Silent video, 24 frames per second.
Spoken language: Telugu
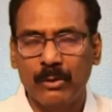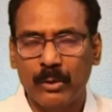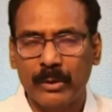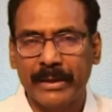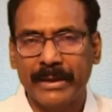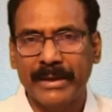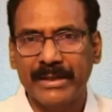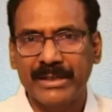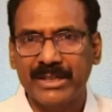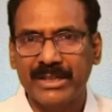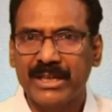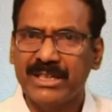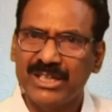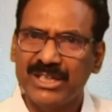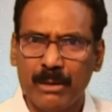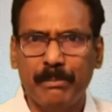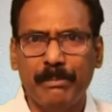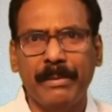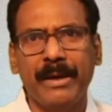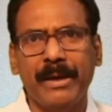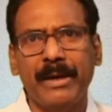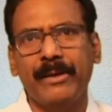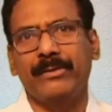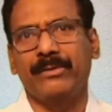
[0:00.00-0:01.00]
లోకేష్కి అని
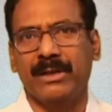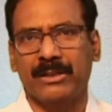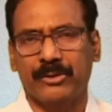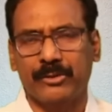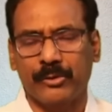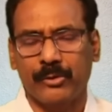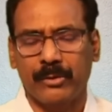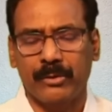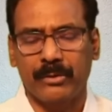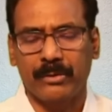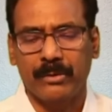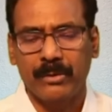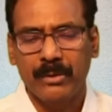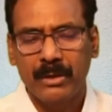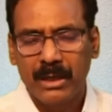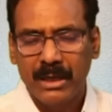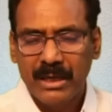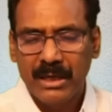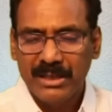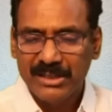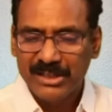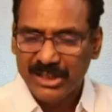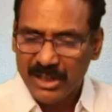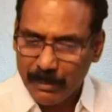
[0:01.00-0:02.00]
చెప్పారు గతంలో
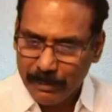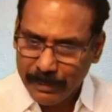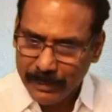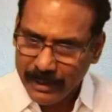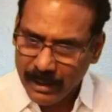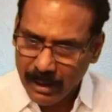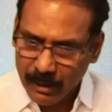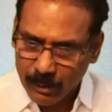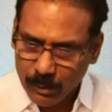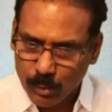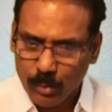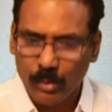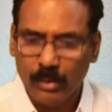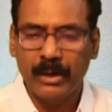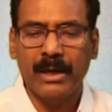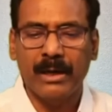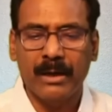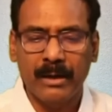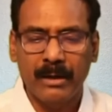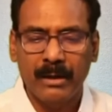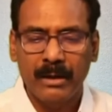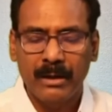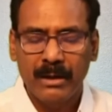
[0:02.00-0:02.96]
చెప్పినా కూడా